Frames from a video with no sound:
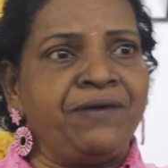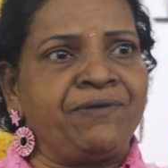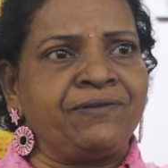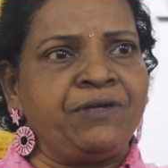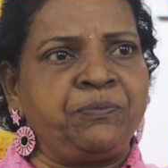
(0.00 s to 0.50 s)

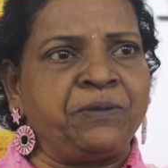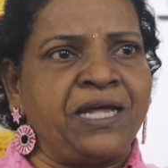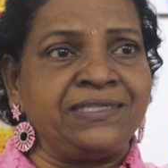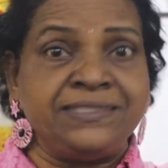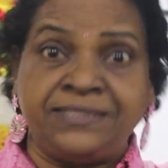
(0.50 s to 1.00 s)
விரும்பிய
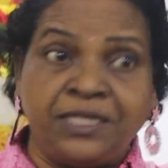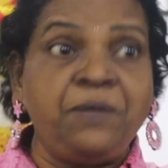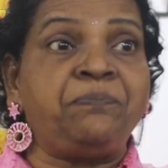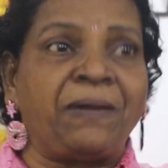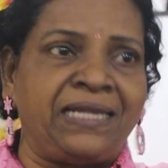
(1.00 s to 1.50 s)
வரவேற்பு
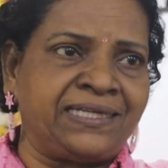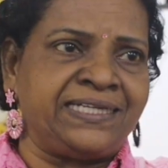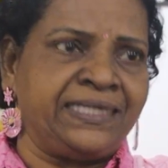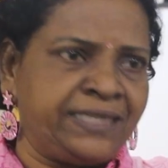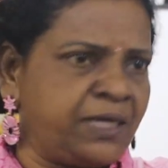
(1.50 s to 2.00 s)
தான்
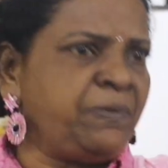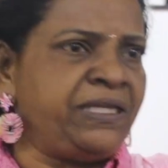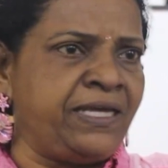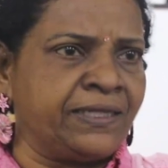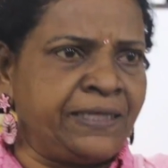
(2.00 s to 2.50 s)
பல்லக்கு
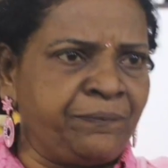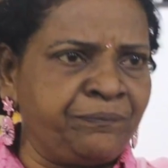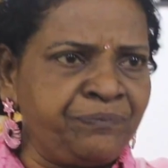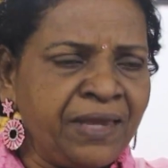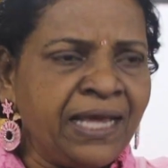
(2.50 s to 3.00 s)
என்கிற
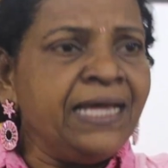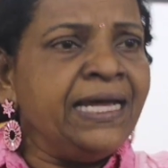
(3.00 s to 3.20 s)
மரியாதை